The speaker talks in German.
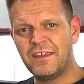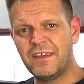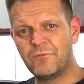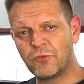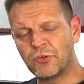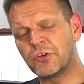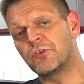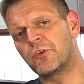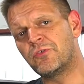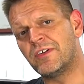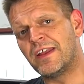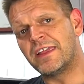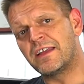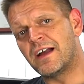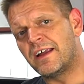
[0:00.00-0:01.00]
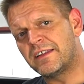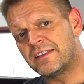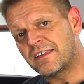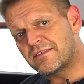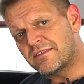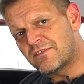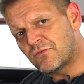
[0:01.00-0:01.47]
Ihr wundert euch vielleicht gerade,
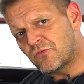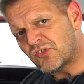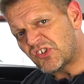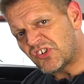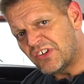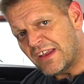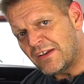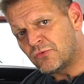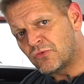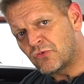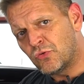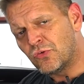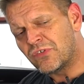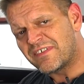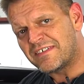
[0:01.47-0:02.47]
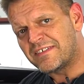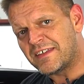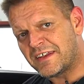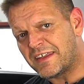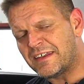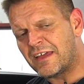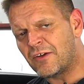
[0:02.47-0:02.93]
dass sie so schnell und kurz
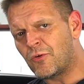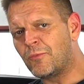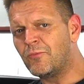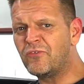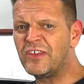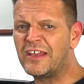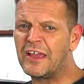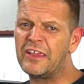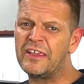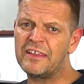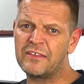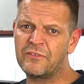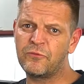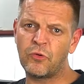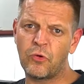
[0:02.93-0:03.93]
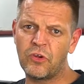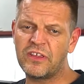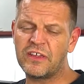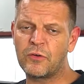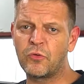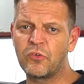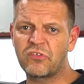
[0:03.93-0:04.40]
hintereinander kommen, vielleicht für
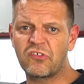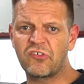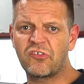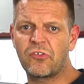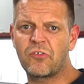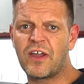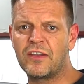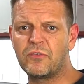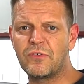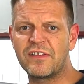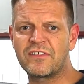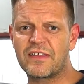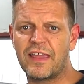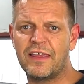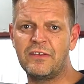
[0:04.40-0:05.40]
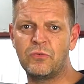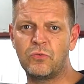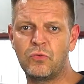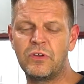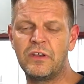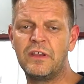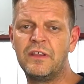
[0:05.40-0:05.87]
euch akustisch sogar nur als ein
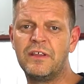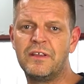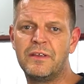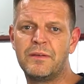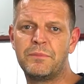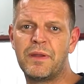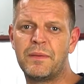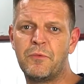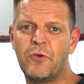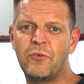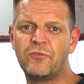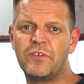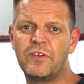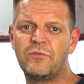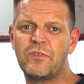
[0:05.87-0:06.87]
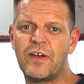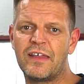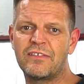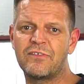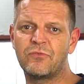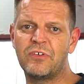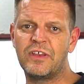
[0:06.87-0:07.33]
Ton beim Öffnen
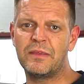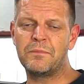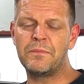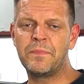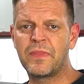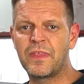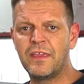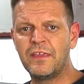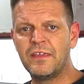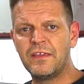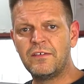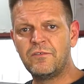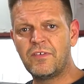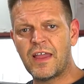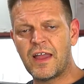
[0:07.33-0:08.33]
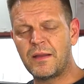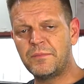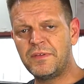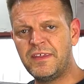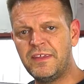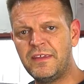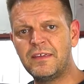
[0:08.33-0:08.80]
wahrzunehmen. Wir haben
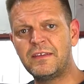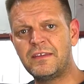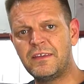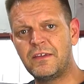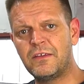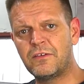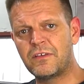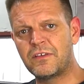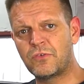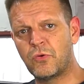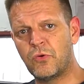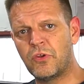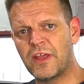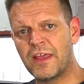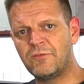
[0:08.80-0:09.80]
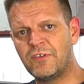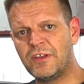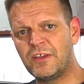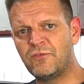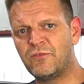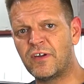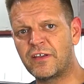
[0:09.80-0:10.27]
hier die Töne ein
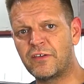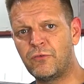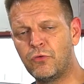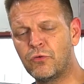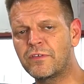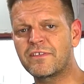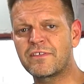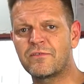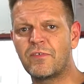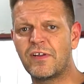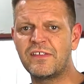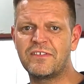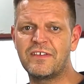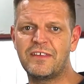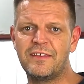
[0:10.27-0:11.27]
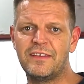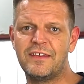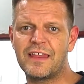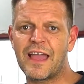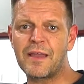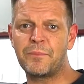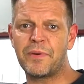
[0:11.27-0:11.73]
wenig verkürzt, weil sich die
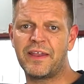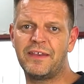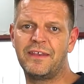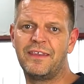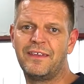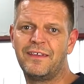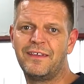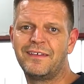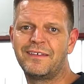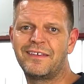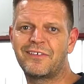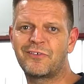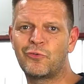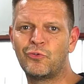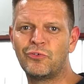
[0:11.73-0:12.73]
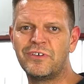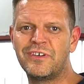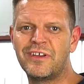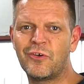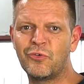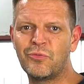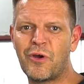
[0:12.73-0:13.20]
Nachbarn des Kunden
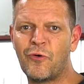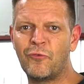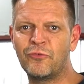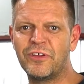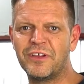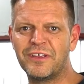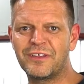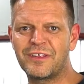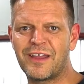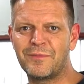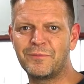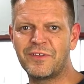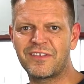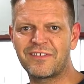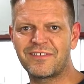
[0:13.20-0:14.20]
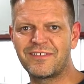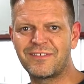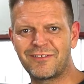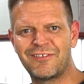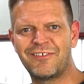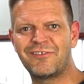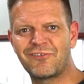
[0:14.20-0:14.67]
darüber aufgeregt haben, dass
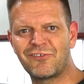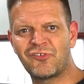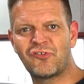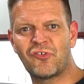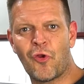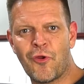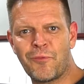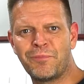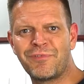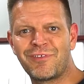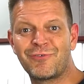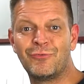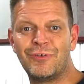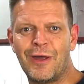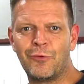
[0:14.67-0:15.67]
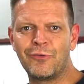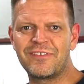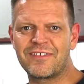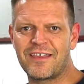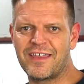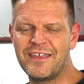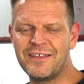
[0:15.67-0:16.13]
dieses Chirpen zu laut
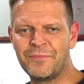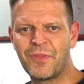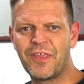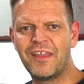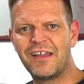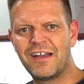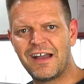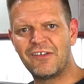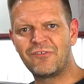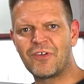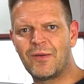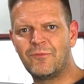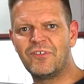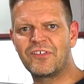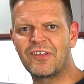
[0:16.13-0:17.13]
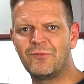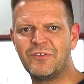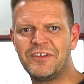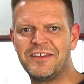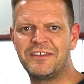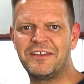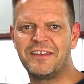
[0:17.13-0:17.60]
sei. Also haben wir es ein wenig